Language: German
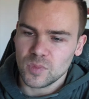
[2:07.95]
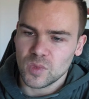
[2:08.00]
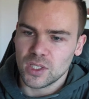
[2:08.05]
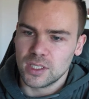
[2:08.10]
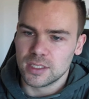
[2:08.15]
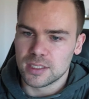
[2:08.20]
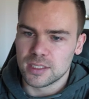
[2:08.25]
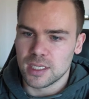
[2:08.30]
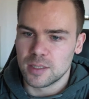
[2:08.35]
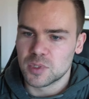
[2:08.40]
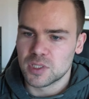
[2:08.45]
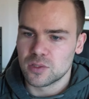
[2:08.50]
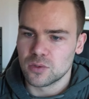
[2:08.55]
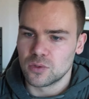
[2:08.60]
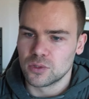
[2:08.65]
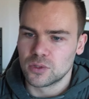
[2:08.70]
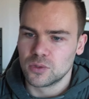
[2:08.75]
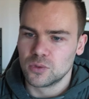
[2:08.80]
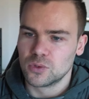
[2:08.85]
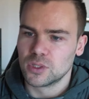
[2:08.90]
Äh, selbst
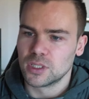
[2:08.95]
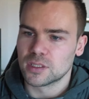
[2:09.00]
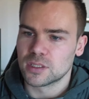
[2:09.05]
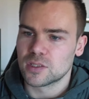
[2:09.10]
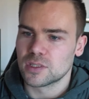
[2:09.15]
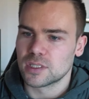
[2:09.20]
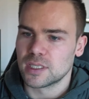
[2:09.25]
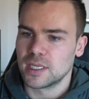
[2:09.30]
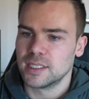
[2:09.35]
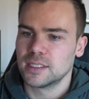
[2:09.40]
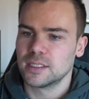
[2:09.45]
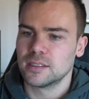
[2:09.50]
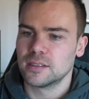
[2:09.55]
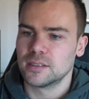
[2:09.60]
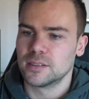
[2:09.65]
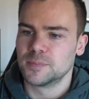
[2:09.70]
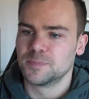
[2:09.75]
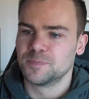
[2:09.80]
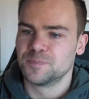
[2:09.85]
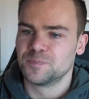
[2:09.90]
zurückgerudert zu sein.
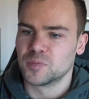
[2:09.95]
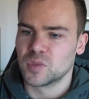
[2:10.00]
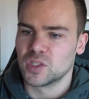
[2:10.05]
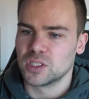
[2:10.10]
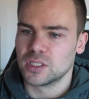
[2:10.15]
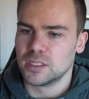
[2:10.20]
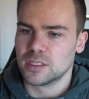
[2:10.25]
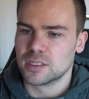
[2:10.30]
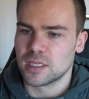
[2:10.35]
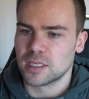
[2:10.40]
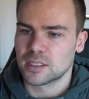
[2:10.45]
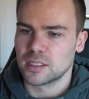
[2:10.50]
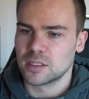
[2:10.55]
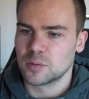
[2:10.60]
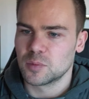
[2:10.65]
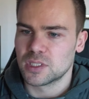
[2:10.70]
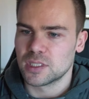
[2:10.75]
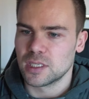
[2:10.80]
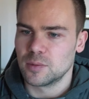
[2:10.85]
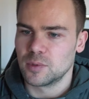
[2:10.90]
Ähm, hier sagt er
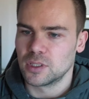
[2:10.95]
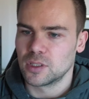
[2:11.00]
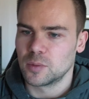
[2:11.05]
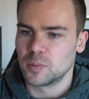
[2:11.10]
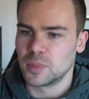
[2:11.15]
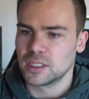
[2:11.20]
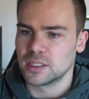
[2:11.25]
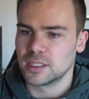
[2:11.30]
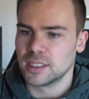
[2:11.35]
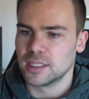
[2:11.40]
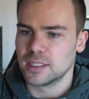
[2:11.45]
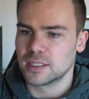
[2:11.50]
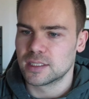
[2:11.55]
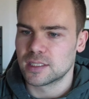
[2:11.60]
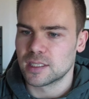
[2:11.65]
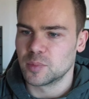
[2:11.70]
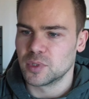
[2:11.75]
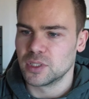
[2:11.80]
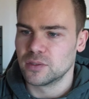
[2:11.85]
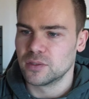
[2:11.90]
nämlich selber auch nochmal, der
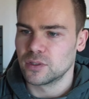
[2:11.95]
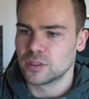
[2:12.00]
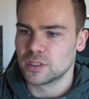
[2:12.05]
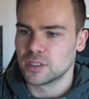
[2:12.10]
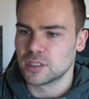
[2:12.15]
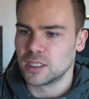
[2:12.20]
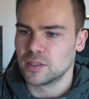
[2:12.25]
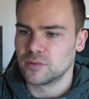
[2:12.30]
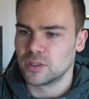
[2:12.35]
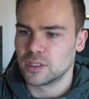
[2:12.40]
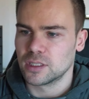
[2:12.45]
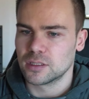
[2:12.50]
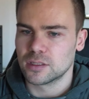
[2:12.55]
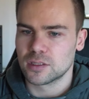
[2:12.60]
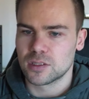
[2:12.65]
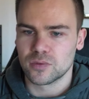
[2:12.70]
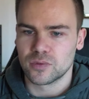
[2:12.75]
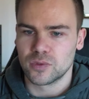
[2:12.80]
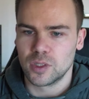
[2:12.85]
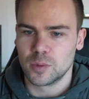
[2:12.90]
XRP-freundliche Anwalt hatte
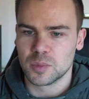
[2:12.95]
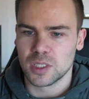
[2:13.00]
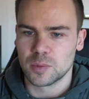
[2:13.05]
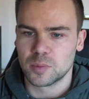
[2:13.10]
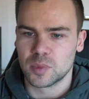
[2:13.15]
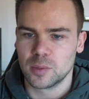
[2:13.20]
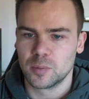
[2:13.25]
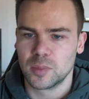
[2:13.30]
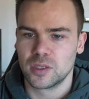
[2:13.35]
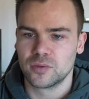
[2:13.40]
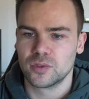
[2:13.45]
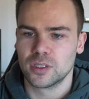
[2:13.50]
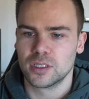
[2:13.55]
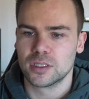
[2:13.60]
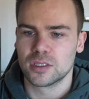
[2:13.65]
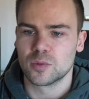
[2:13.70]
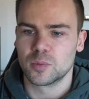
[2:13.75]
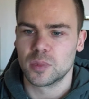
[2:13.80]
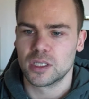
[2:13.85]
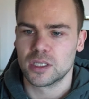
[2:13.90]
zuvor im September für
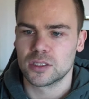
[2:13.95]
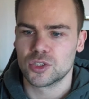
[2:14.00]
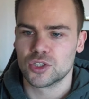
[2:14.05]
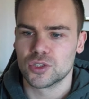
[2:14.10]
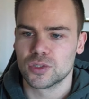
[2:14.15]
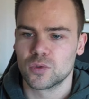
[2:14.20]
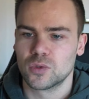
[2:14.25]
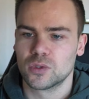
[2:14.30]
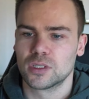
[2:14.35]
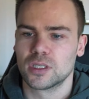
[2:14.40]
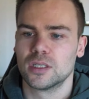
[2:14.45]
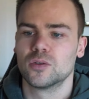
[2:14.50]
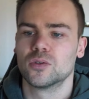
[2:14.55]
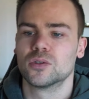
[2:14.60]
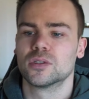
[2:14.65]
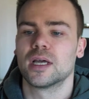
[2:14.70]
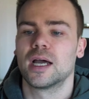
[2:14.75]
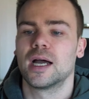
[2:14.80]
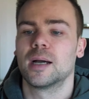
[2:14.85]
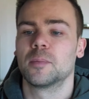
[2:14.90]
ein summarisches Urteil
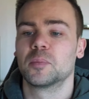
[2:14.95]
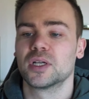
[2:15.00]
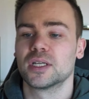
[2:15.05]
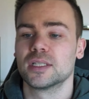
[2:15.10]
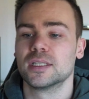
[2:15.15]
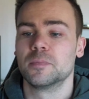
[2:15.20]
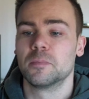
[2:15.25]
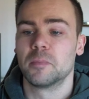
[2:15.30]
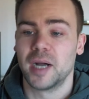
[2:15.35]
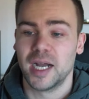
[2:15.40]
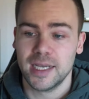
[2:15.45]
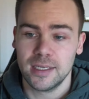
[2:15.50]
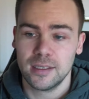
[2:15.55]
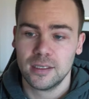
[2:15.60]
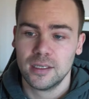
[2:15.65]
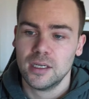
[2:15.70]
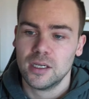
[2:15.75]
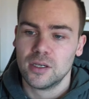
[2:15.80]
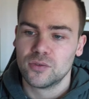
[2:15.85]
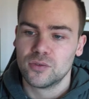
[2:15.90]
und April, Mai
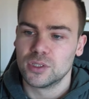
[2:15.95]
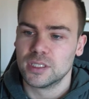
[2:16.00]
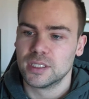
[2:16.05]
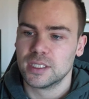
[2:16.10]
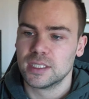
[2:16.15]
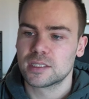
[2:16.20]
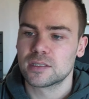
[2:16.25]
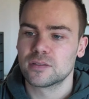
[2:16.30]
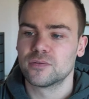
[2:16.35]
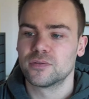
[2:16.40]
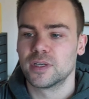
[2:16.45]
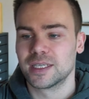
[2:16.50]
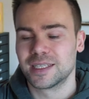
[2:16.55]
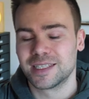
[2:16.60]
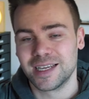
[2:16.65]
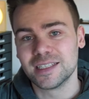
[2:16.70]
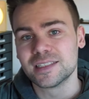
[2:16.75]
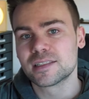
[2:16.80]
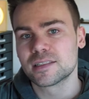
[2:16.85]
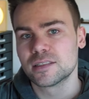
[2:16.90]
für die nächsten
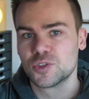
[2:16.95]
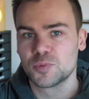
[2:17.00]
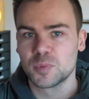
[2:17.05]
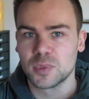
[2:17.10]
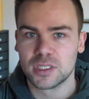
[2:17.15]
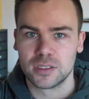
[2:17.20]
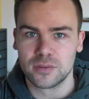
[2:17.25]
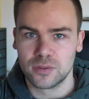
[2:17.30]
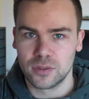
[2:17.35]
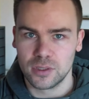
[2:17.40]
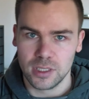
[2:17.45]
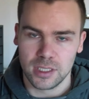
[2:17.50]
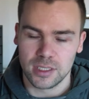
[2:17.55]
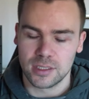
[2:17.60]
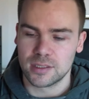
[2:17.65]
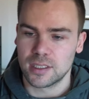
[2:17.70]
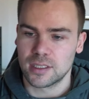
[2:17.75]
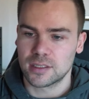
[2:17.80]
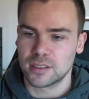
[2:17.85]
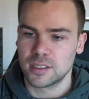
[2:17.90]
Vergleichsgespräche
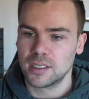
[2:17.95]
vorhergesagt.